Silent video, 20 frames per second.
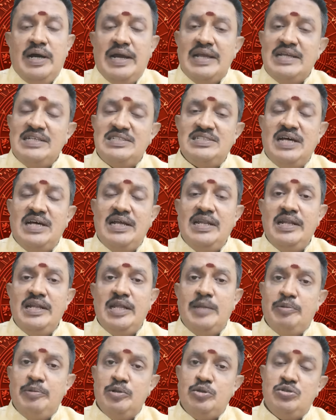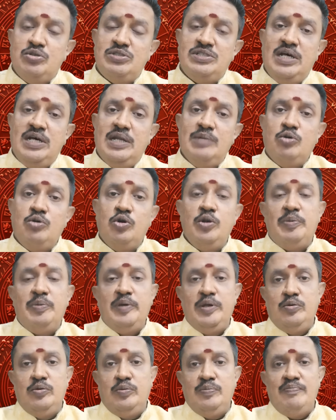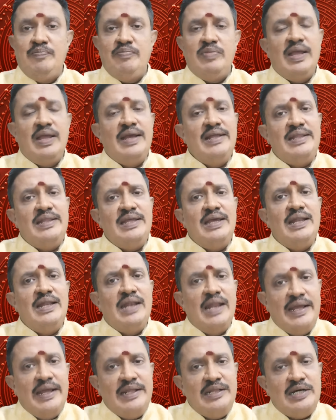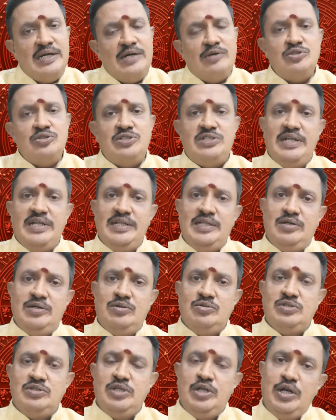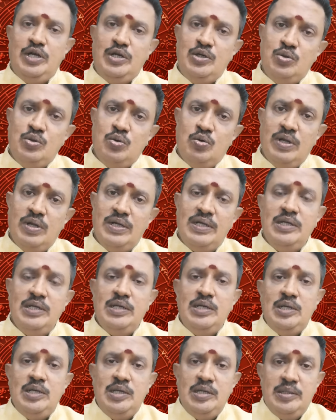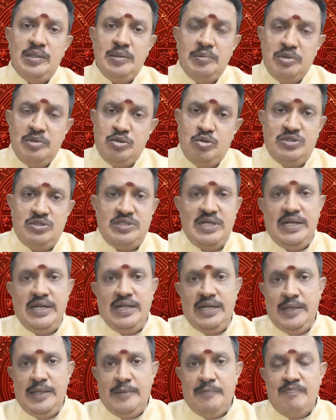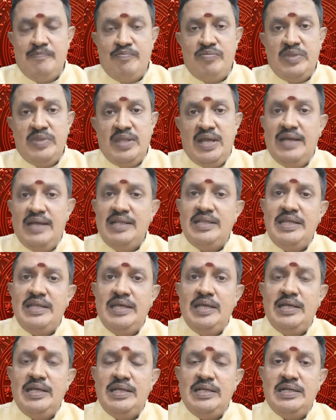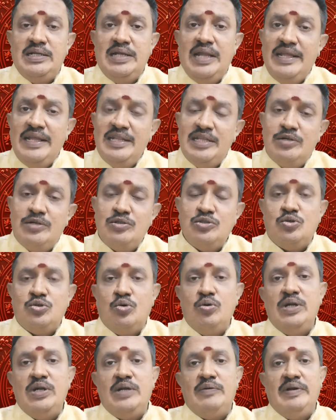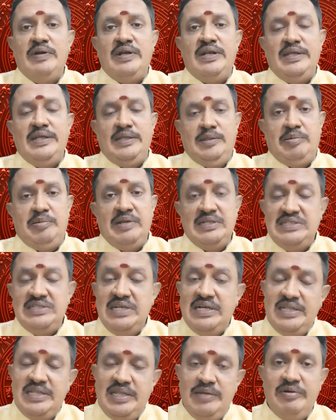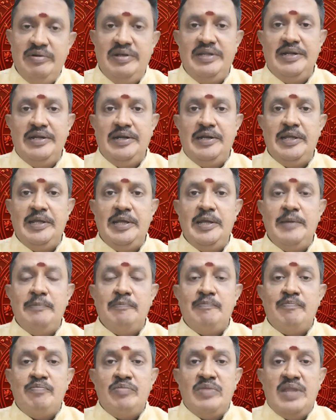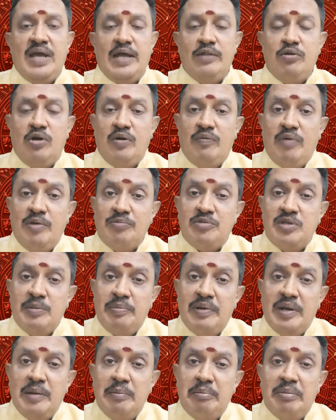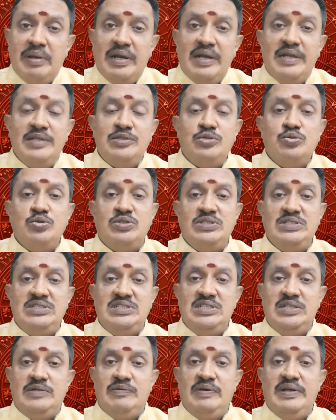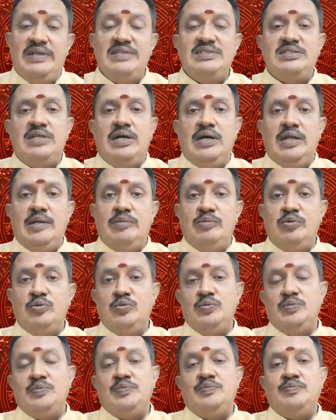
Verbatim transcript: భాగ్యస్థానానికి పితృస్థానము అని పేరు అయితే నైన్త్ హౌస్ టెన్త్ హౌస్ ఈ రెండూ కూడా పితృస్థానాలే అయితే నైన్త్ హౌస్కు ఉన్నటువంటి ప్రత్యేకత ఏమిటి అంటే ఒక వంశ పరంపరని సూచించేటువంటి స్థానము